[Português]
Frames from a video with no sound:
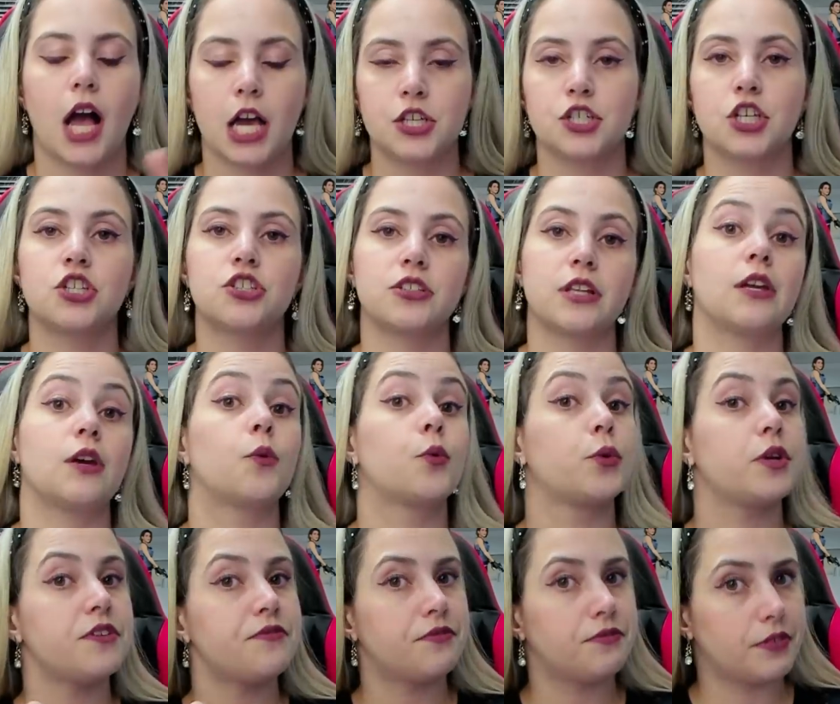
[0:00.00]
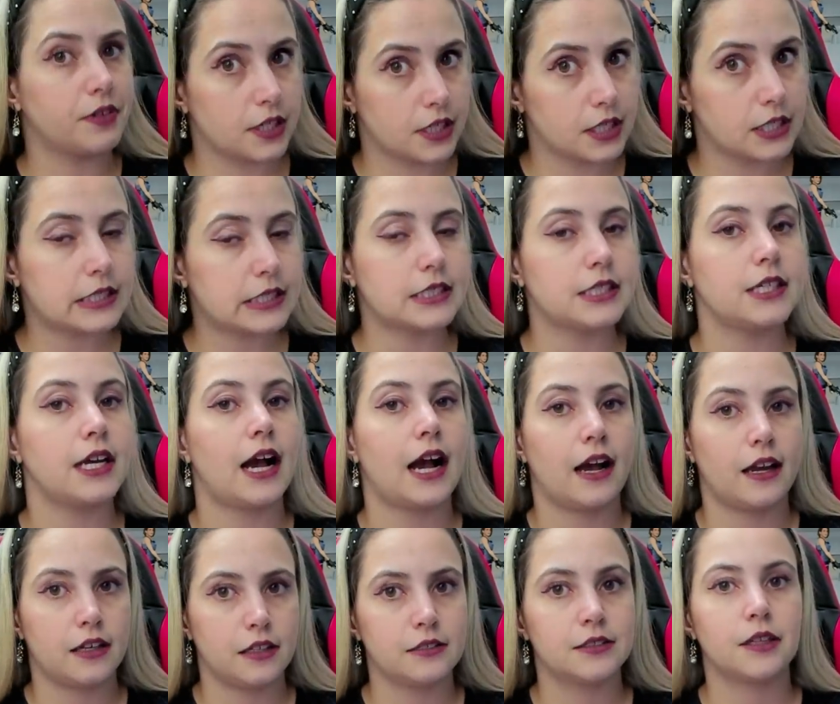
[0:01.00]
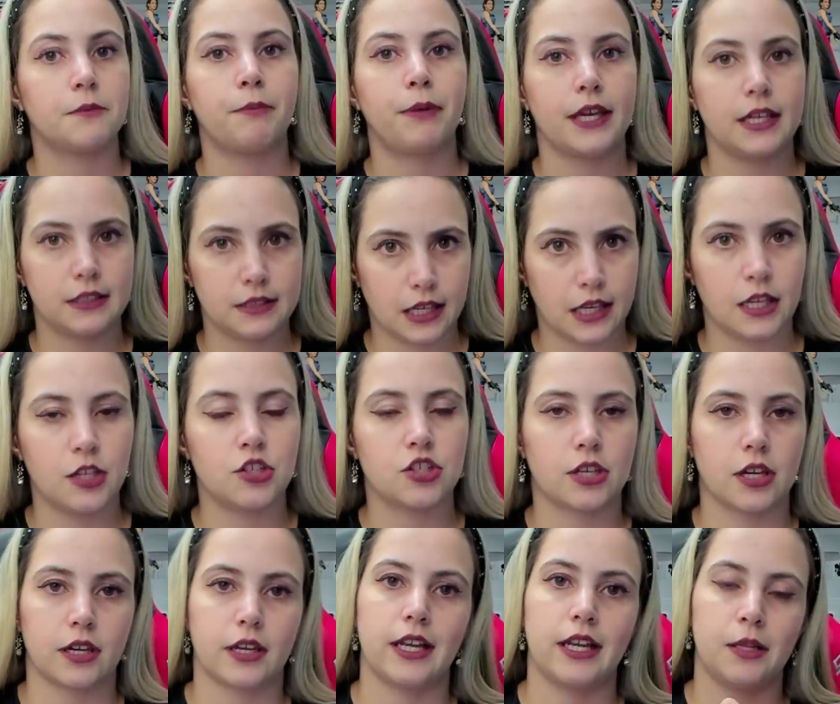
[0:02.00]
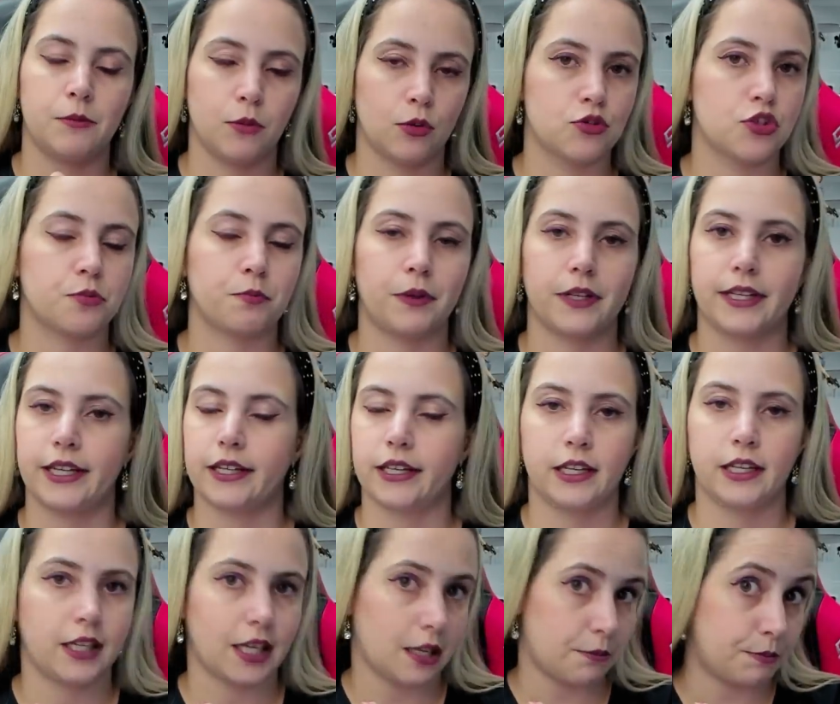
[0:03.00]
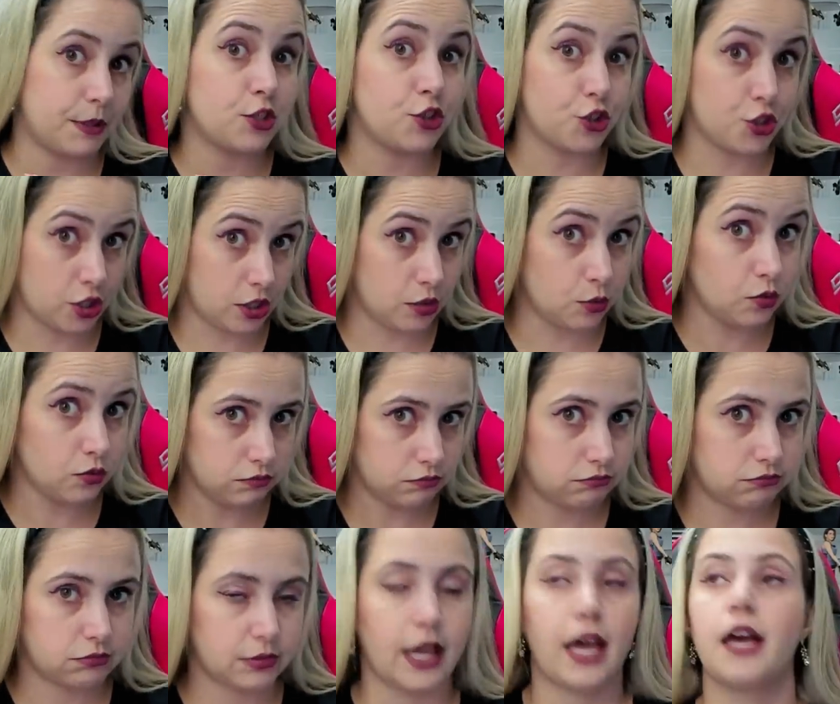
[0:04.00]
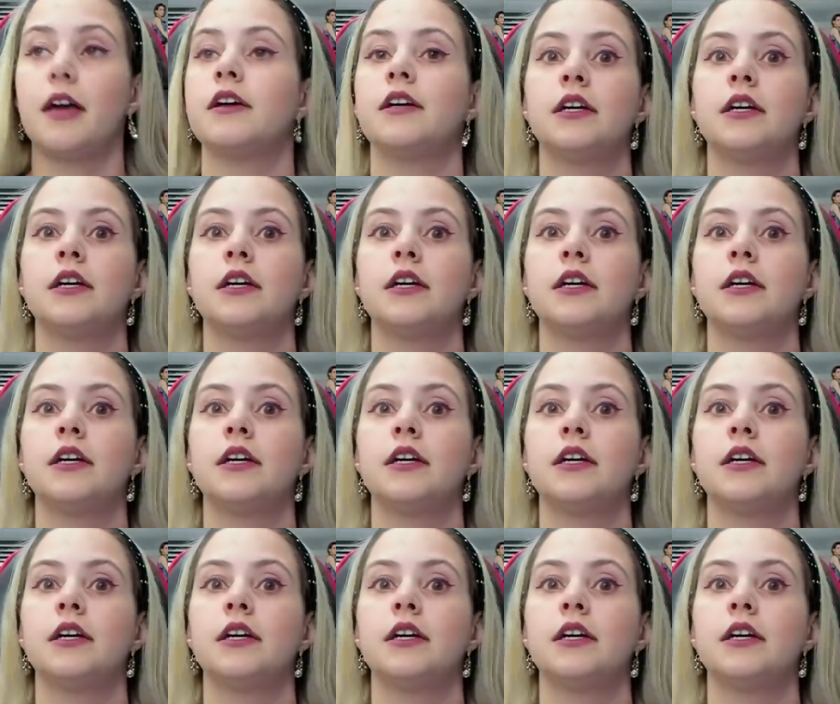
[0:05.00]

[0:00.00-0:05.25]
a gente tem o Reverse ainda pendente, que é aquele multiplayer que ninguém pediu, né?